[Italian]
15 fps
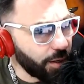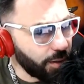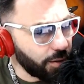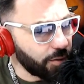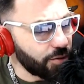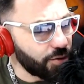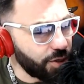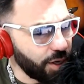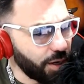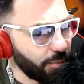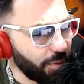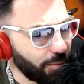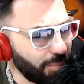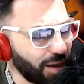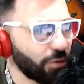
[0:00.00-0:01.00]
sì,
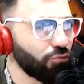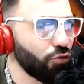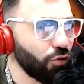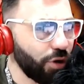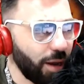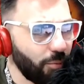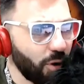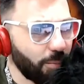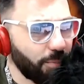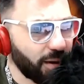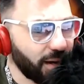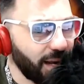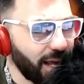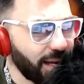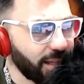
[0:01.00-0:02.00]
ma torniamo a
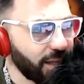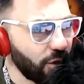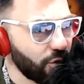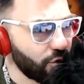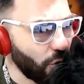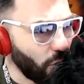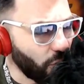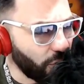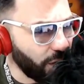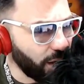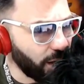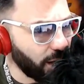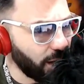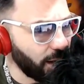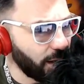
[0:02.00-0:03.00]
parlare del
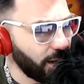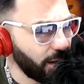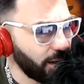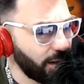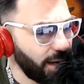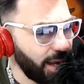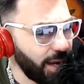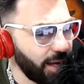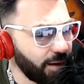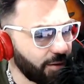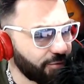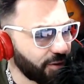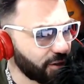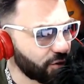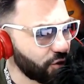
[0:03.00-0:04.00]
jogging. Lei
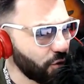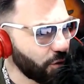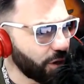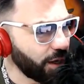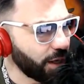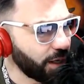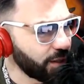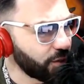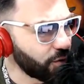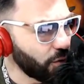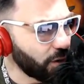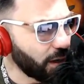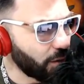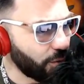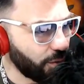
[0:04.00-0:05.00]
fa jogging in
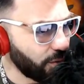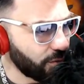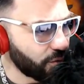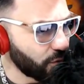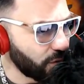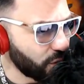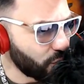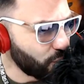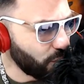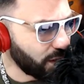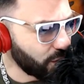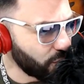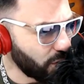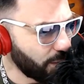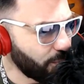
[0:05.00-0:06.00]
zona, in zona sua,
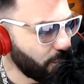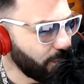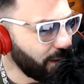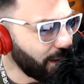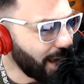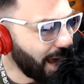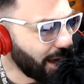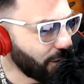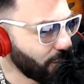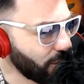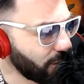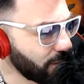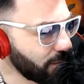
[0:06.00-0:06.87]
in zona Pomigliano?